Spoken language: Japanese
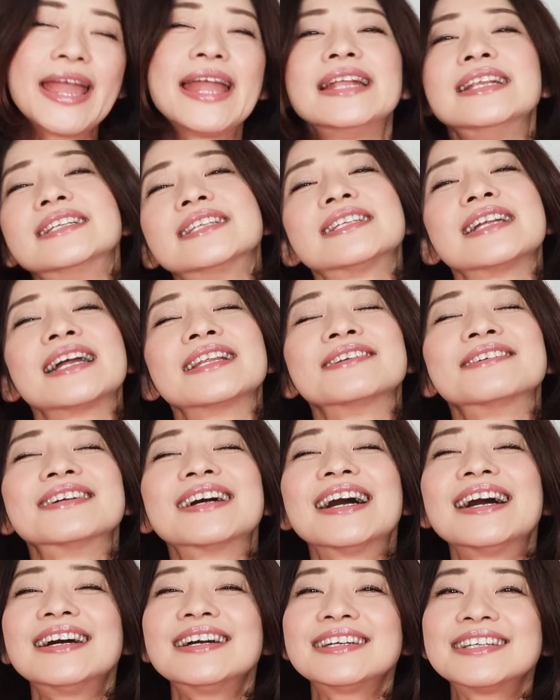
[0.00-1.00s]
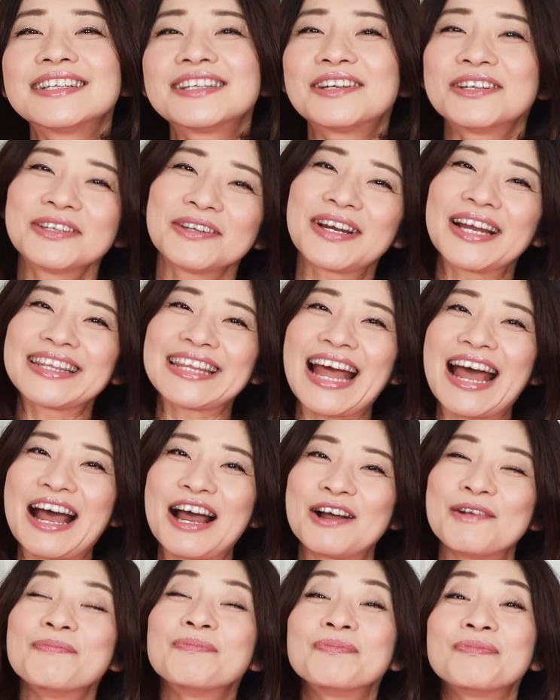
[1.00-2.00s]
演じたのが、この
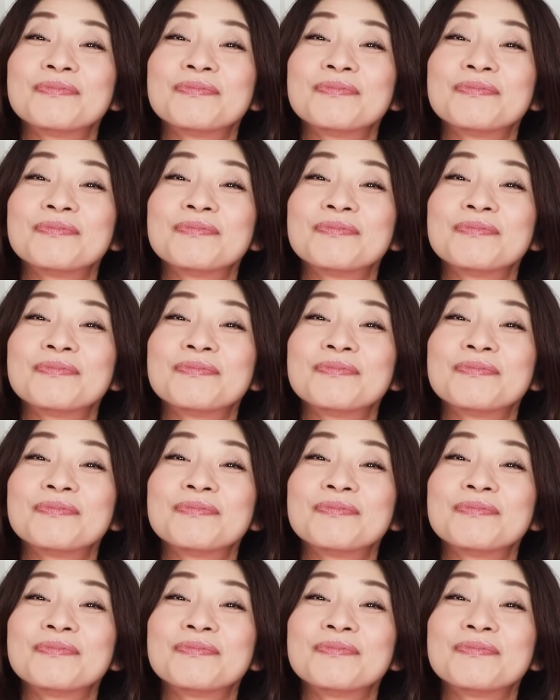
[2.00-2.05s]
方。